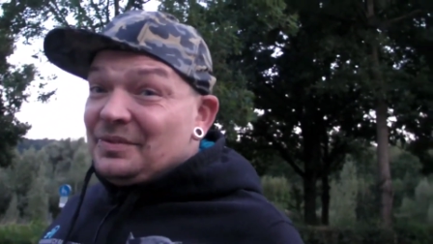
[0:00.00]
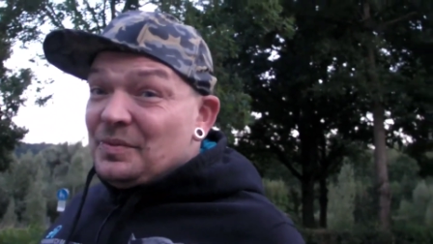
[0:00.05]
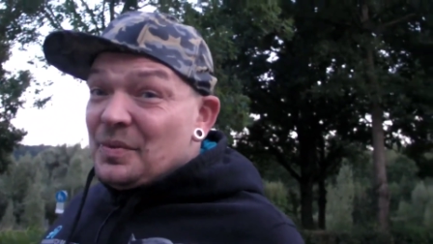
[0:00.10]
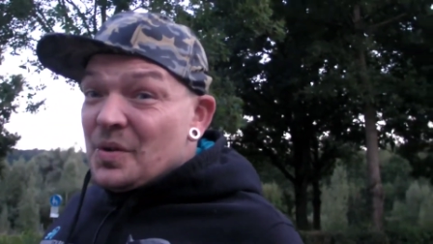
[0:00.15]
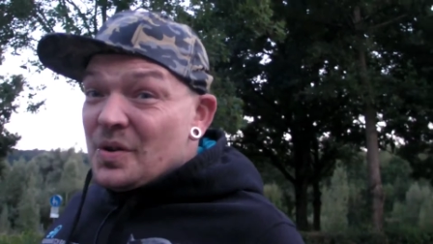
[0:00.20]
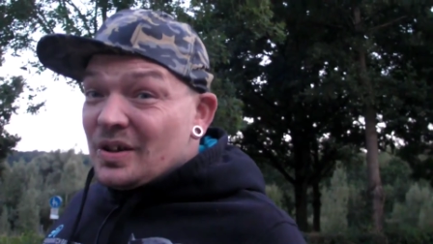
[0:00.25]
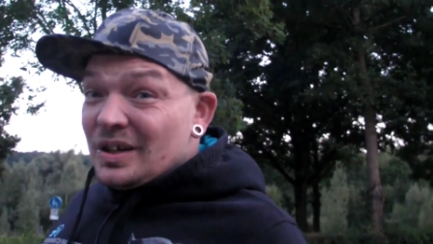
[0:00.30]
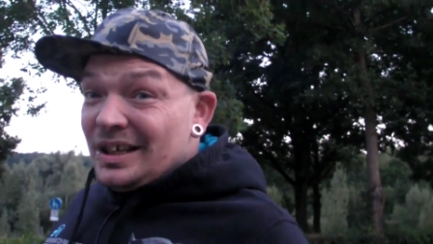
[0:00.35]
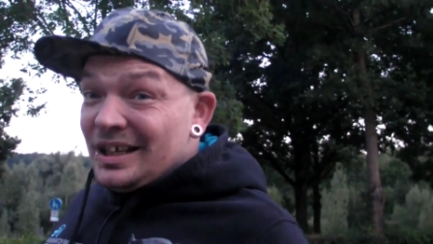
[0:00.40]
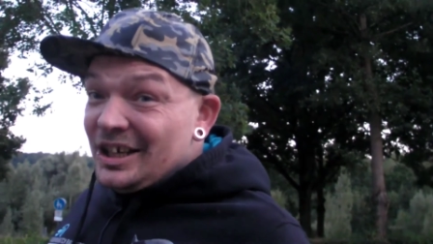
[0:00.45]

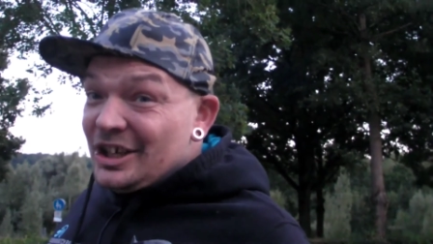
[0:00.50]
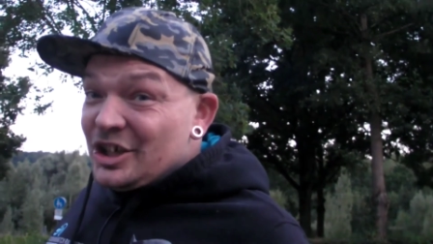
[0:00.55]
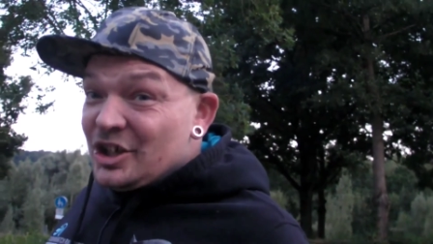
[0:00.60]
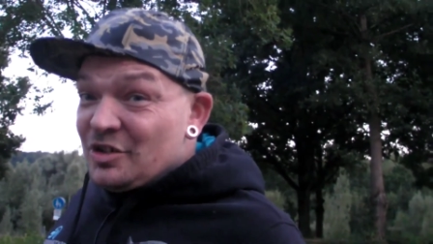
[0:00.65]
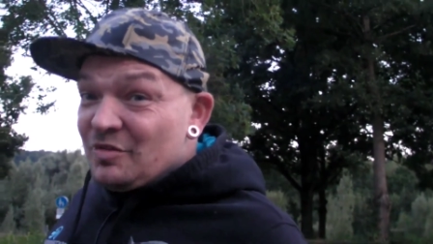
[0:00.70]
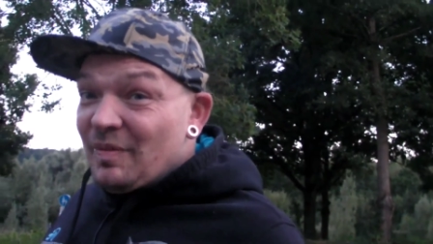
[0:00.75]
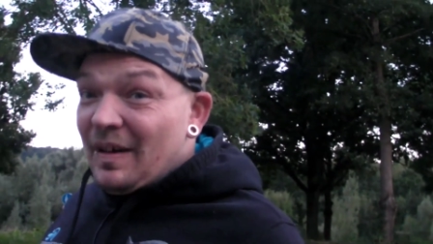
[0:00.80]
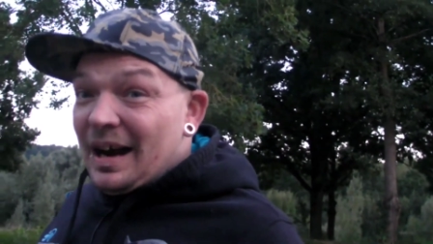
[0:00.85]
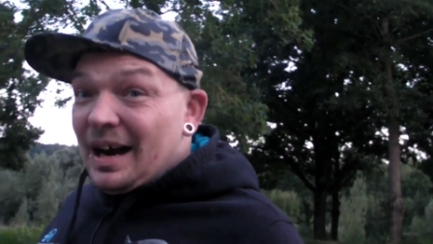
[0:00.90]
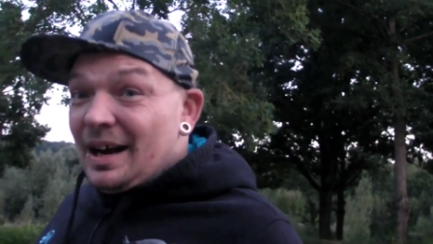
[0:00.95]

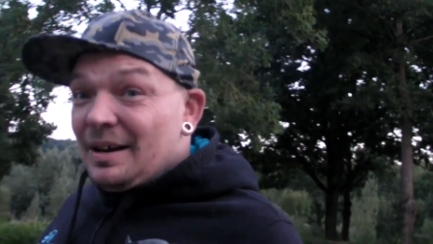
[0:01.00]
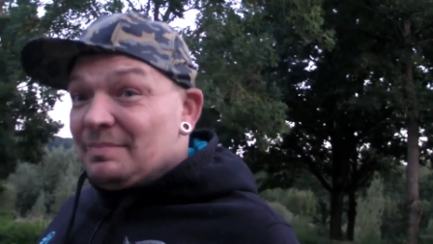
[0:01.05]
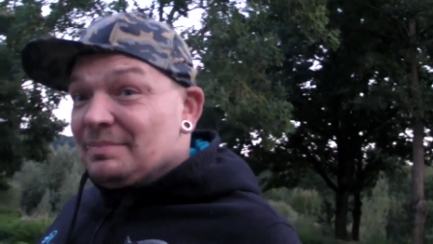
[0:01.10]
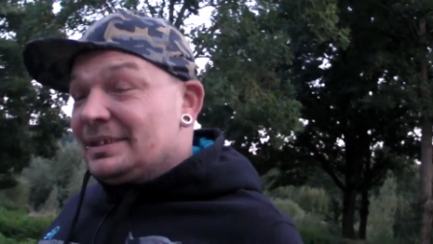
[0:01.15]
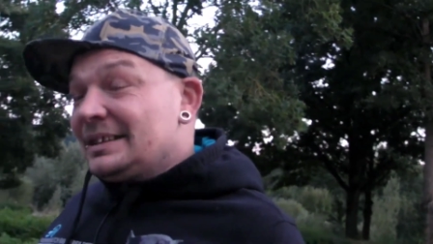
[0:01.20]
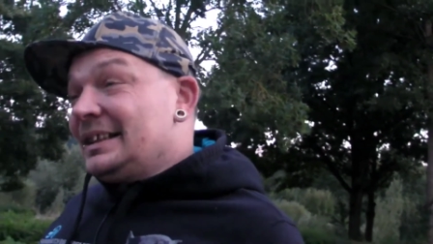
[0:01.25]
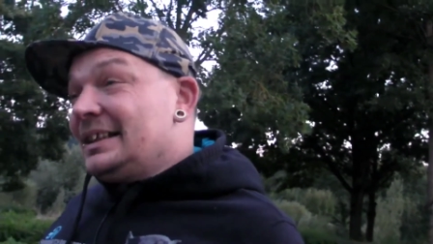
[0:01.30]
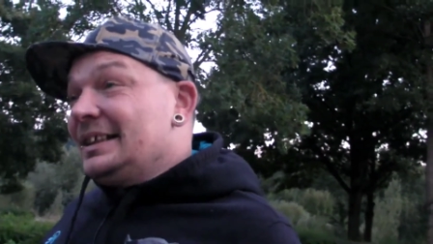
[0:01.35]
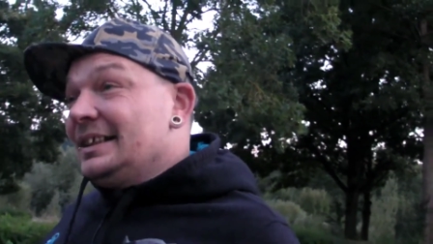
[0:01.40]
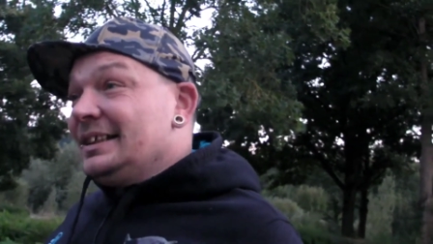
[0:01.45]
wirklich warm
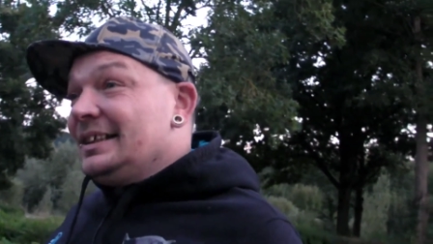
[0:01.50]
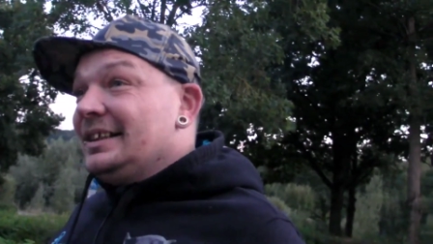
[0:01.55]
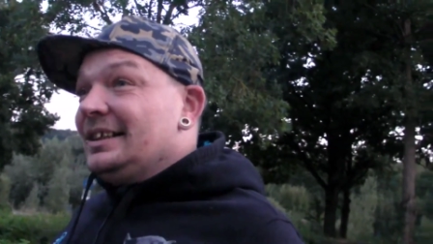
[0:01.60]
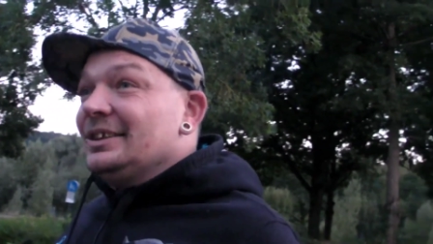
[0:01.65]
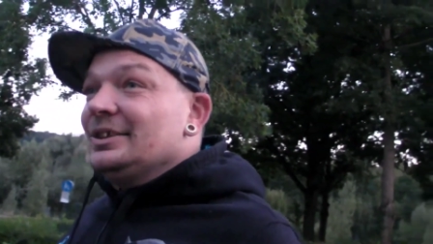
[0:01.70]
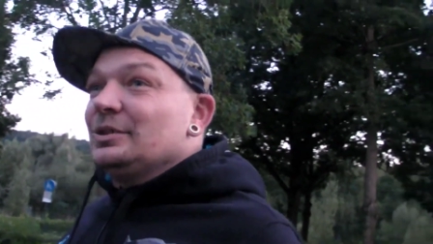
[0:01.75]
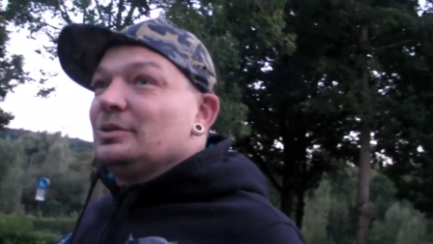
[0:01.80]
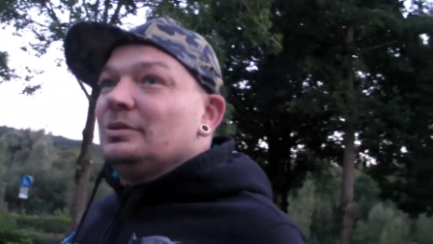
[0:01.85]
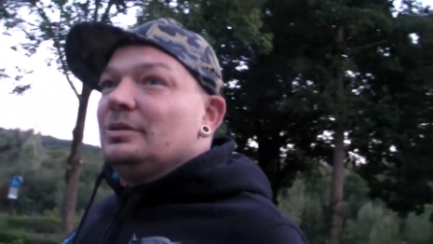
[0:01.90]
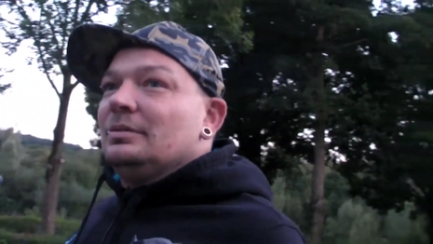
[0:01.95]
sein.
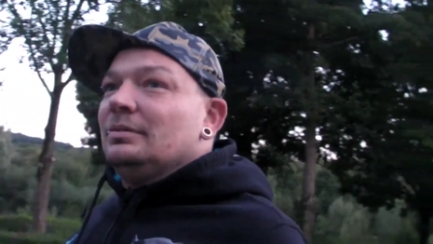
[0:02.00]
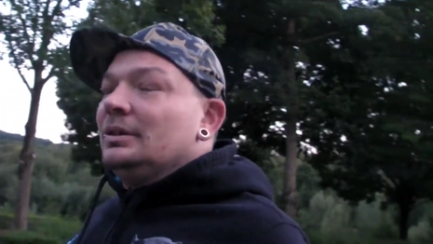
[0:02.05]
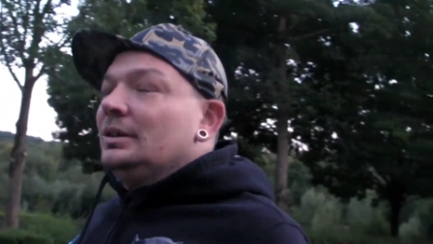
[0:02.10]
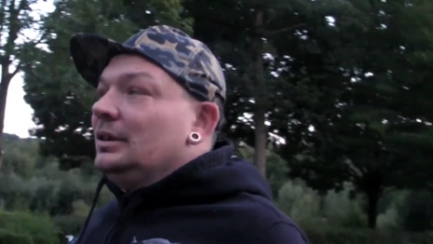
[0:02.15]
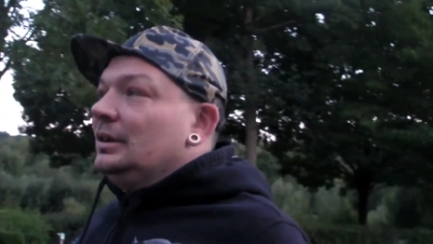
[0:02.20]
Also